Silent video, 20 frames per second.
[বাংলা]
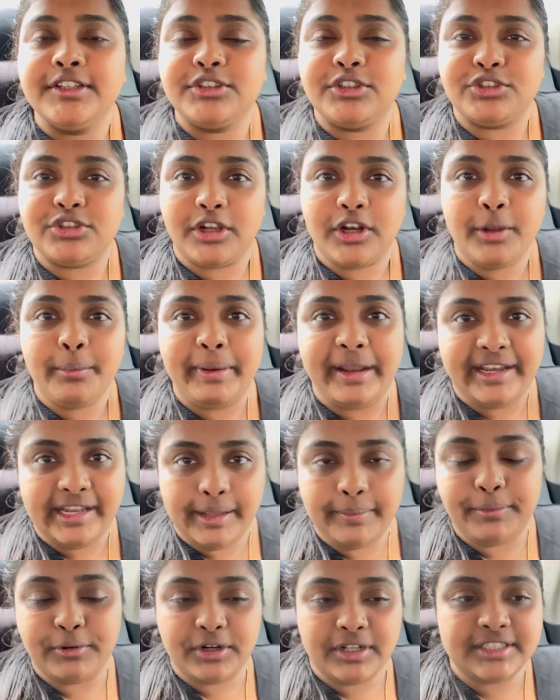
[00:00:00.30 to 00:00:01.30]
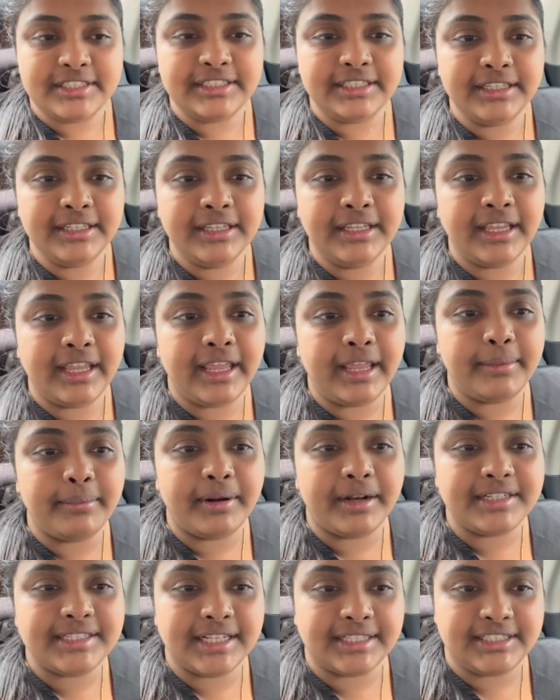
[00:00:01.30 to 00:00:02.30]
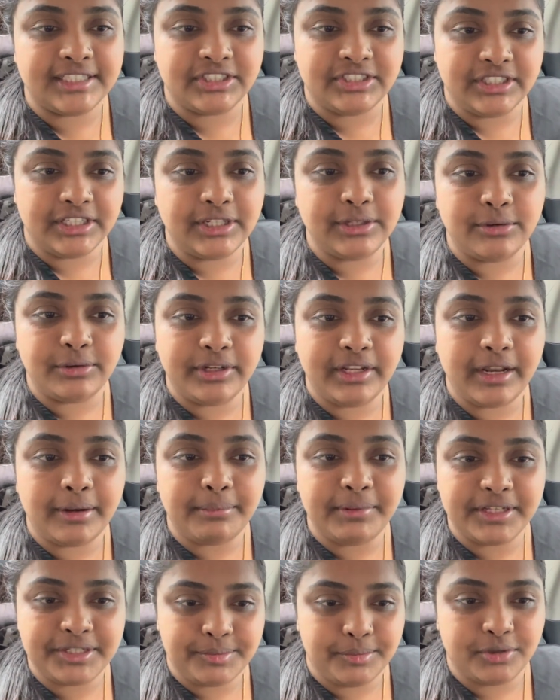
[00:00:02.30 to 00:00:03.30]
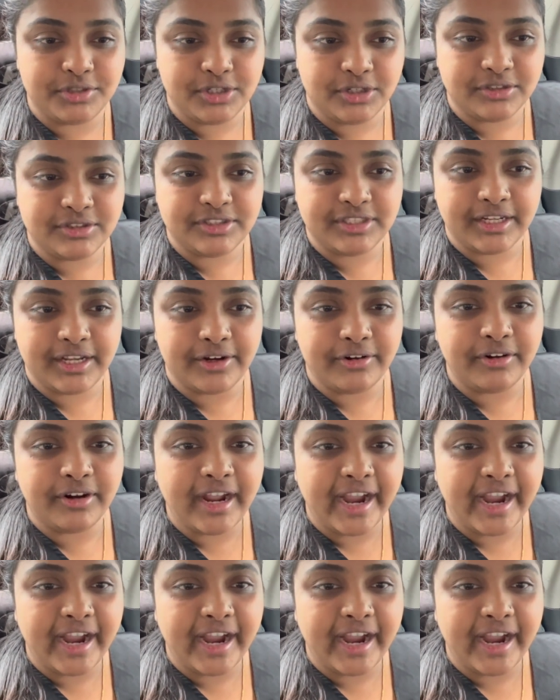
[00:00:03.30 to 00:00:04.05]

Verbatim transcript: তো চলো বেরিয়ে পড়েছি এবার যাচ্ছি শিলিগুড়ি আর বেশ মজা হচ্ছে কেন